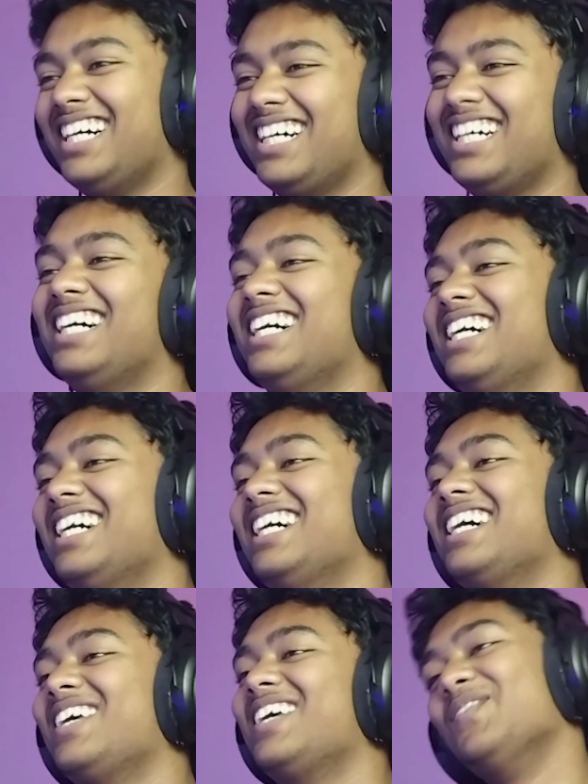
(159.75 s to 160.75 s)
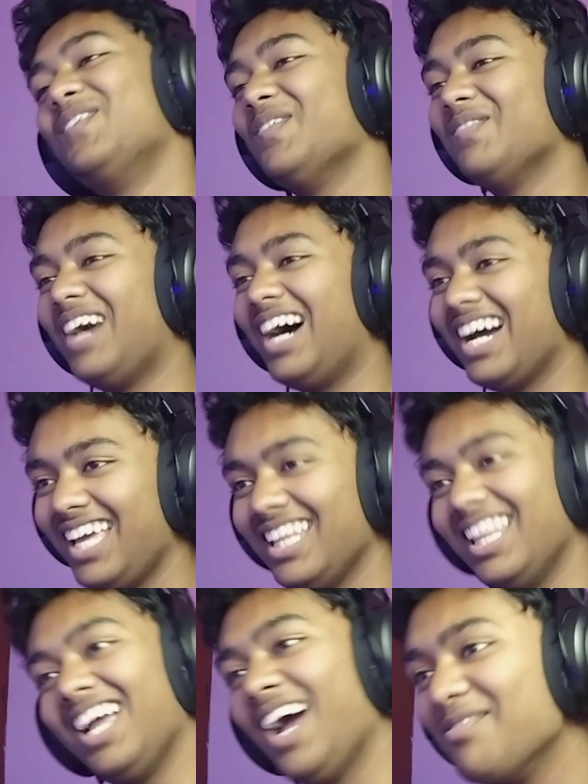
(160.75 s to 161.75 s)
हाँ, कुमकुम भाग गया
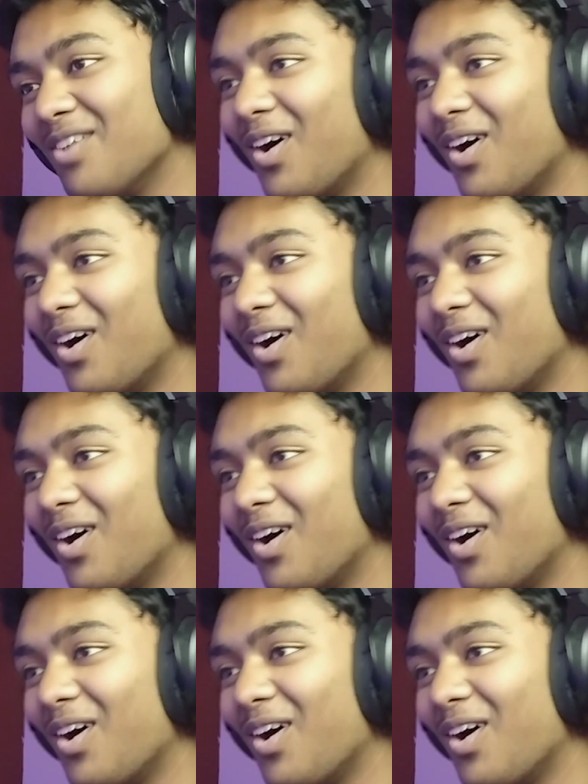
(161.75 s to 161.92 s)
देखा है